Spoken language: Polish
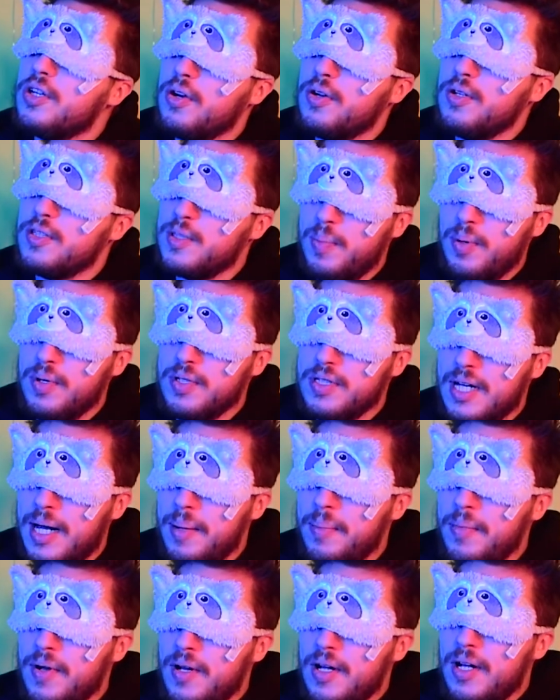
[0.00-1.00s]
go
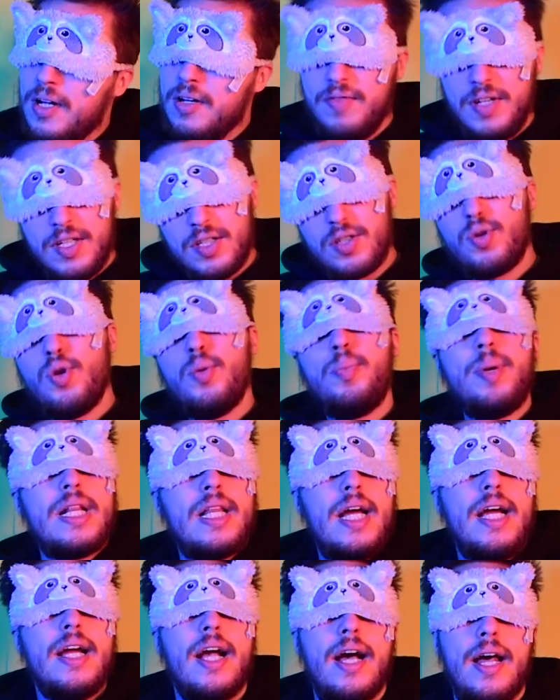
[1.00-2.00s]
rozpoznam, więc kupię
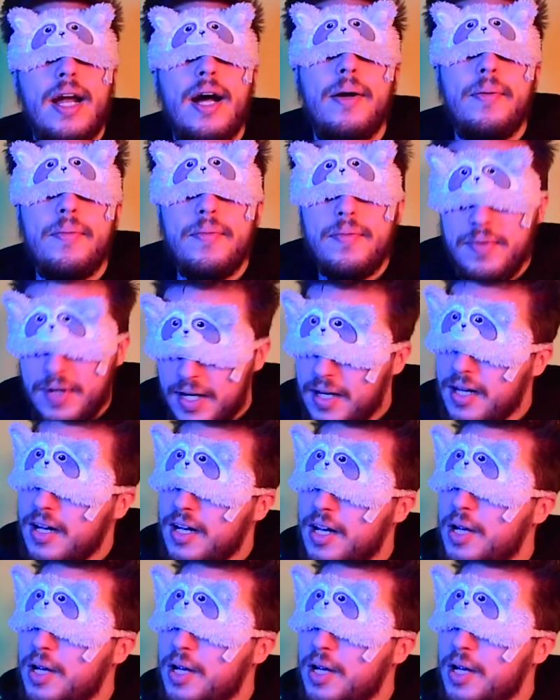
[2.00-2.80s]
Tigera, nie?